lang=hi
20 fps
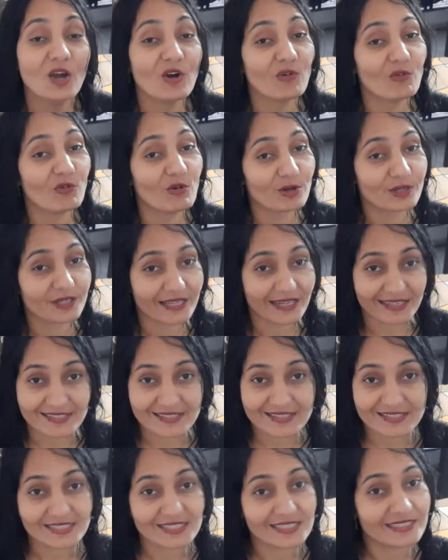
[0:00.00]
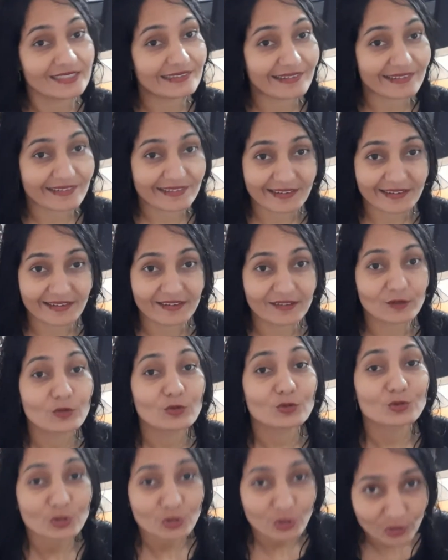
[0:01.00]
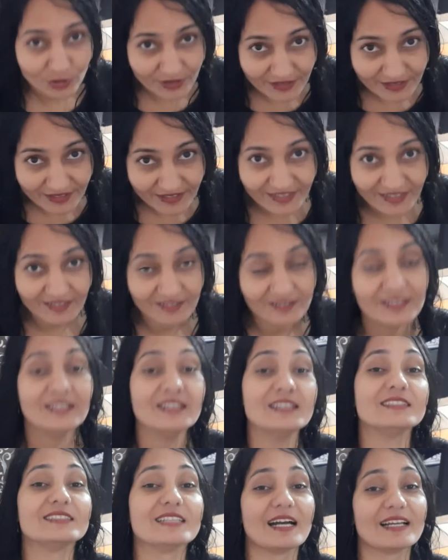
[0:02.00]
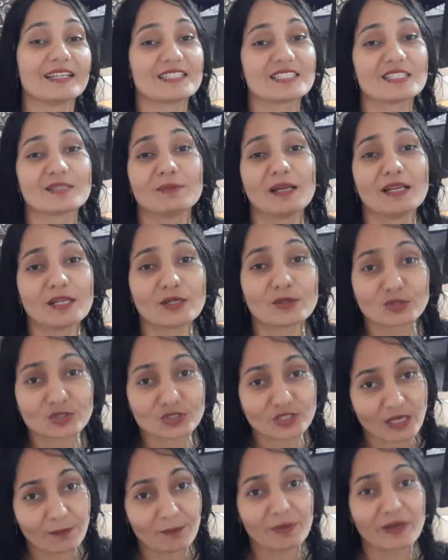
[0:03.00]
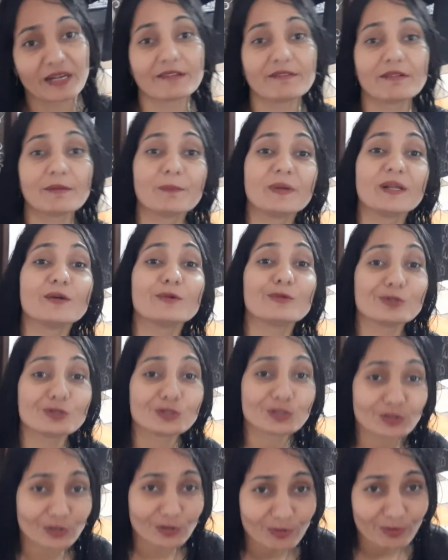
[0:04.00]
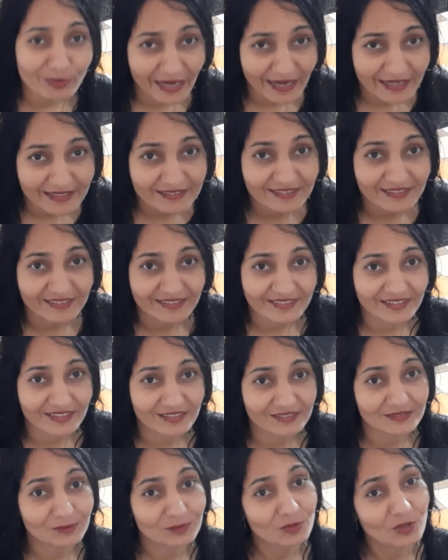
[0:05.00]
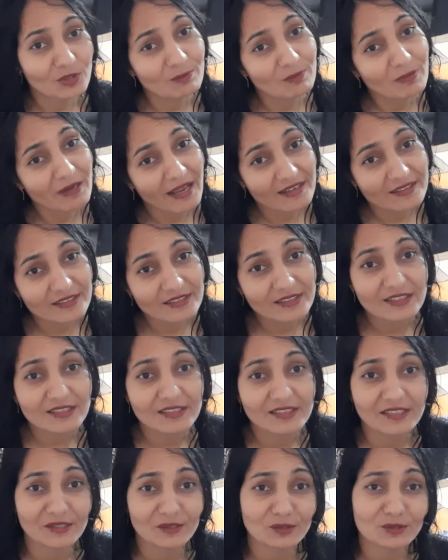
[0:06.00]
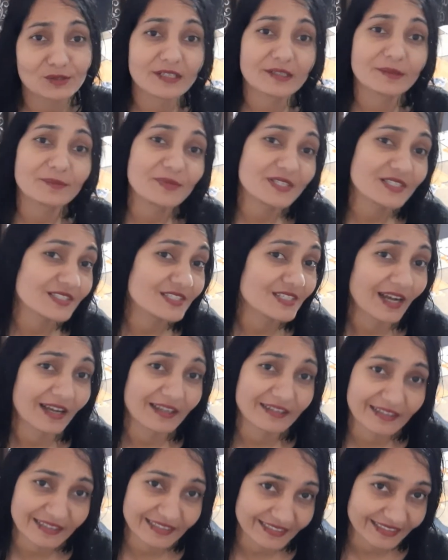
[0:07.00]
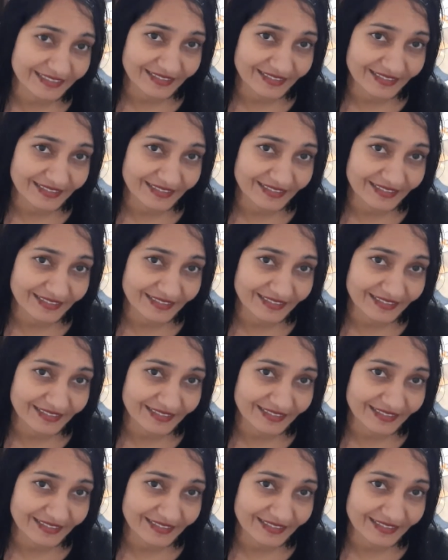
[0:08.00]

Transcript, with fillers: वो टैक्सी टिकट कुछ तो करेगा जाने से पहले कुछ कपड़े वपड़े कुछ तो प्लान करेगा जब कोई प्लानिंग ही नहीं है तो दैट मीन्स जाना ही नहीं